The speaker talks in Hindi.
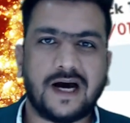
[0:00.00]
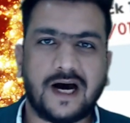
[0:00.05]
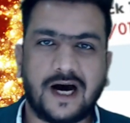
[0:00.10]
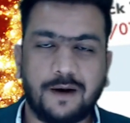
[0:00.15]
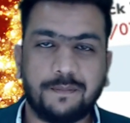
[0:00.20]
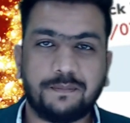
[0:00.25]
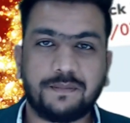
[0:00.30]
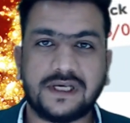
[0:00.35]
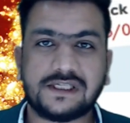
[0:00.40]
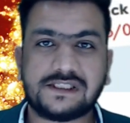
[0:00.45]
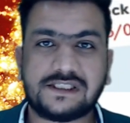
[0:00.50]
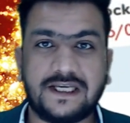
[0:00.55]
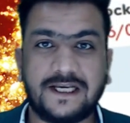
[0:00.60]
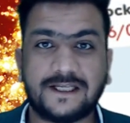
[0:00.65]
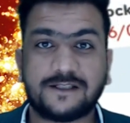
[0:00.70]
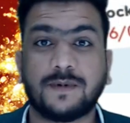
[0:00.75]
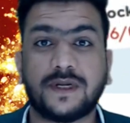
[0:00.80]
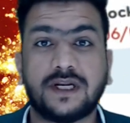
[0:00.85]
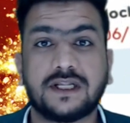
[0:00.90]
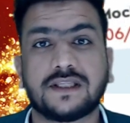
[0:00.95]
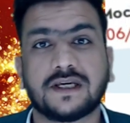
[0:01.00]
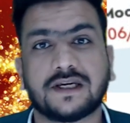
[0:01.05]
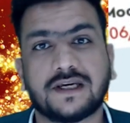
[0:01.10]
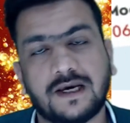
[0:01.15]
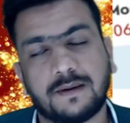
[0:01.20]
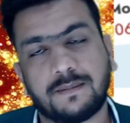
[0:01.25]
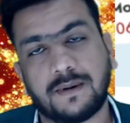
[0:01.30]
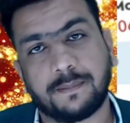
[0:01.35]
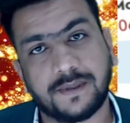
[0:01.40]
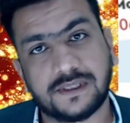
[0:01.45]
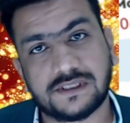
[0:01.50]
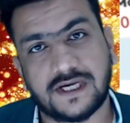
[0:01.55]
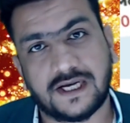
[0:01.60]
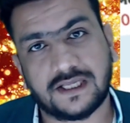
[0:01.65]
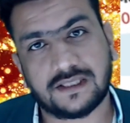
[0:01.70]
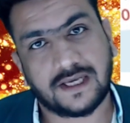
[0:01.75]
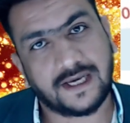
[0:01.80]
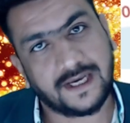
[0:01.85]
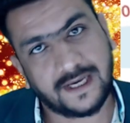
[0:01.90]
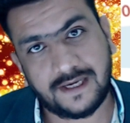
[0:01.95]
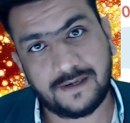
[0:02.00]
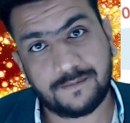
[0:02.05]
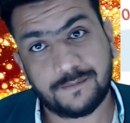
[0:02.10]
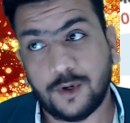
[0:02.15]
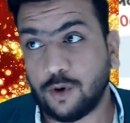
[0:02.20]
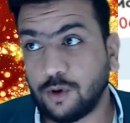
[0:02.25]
आपके सी बने तक के हम आपके साथ है